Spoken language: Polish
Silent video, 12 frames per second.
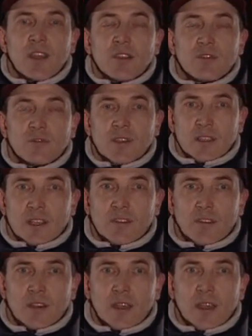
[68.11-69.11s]
które za
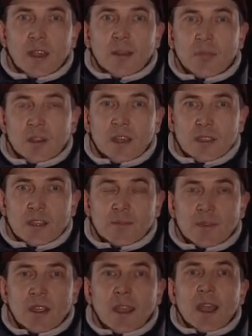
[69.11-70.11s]
chwilę
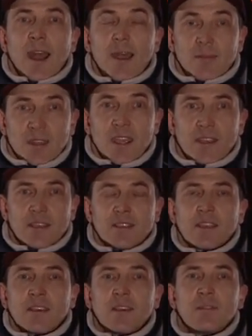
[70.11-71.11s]
pokażemy, a
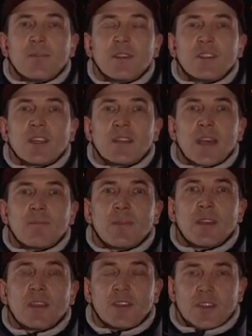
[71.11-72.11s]
miejsce ich będzie tam,
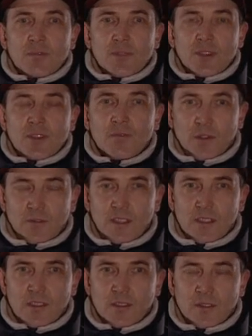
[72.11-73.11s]
gdzie być
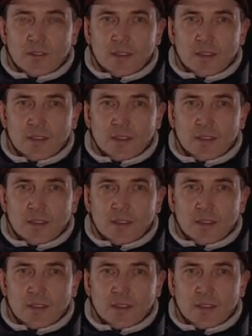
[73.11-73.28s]
powinno,